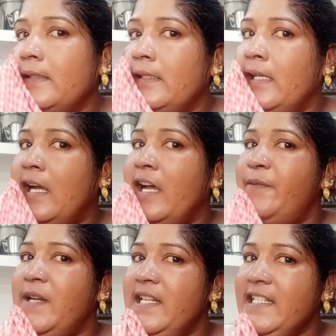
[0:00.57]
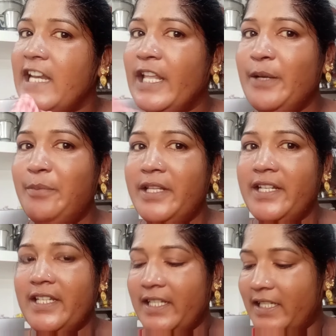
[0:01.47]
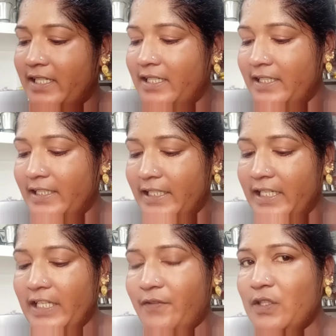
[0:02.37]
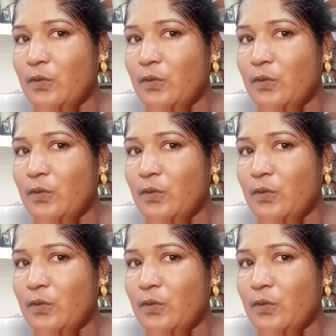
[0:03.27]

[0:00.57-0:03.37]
ஹாய் ஃப்ரெண்ட்ஸ் எல்லோரும் எப்படி இருக்கீங்க இன்றைக்கி வந்து ஒரு